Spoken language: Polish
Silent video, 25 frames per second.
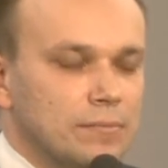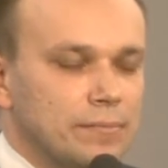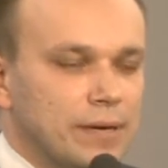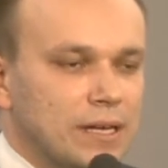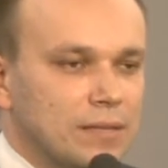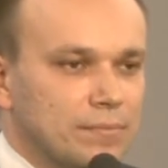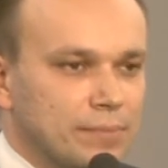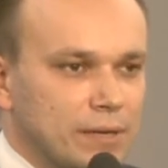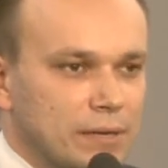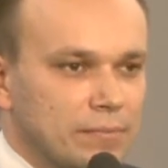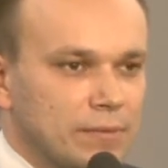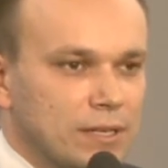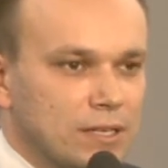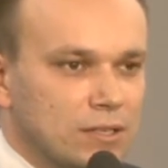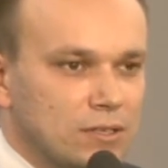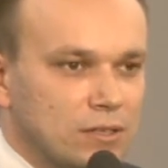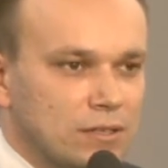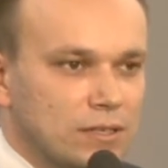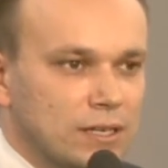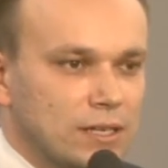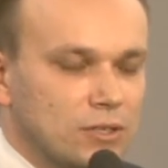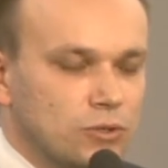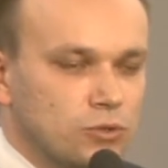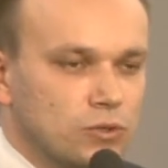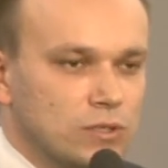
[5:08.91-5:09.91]
pan premier
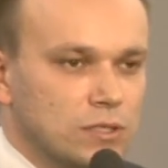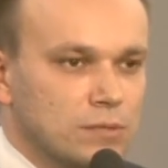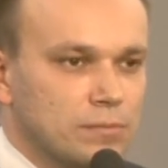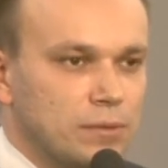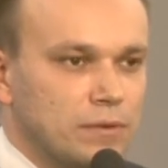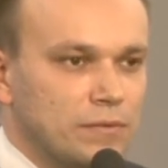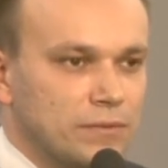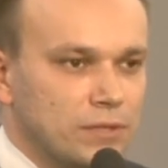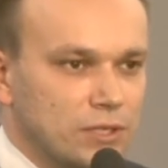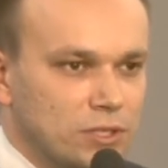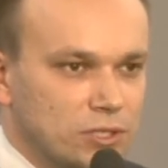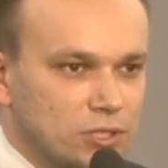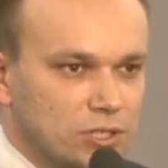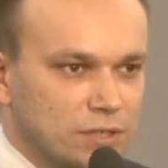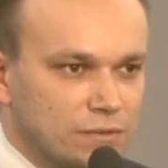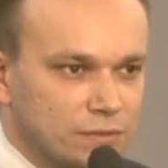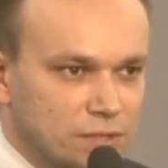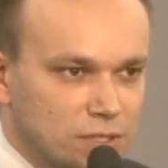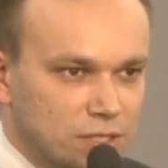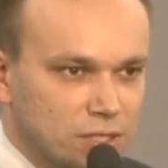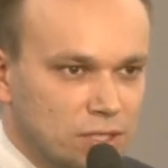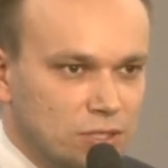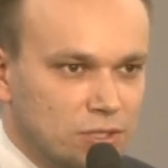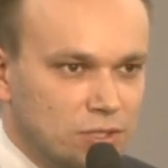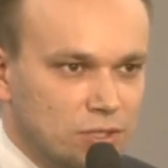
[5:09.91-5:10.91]
Donald Tusk powinien się
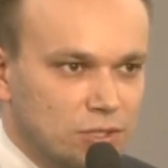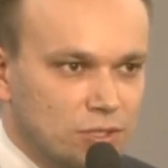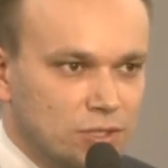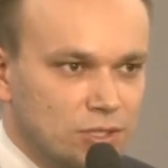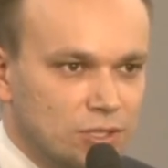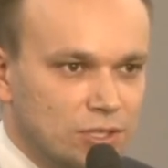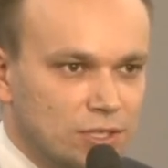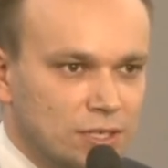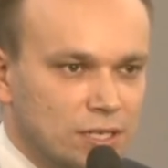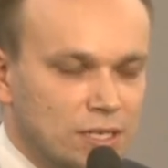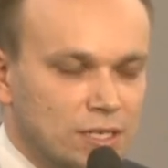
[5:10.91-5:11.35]
wstydzić.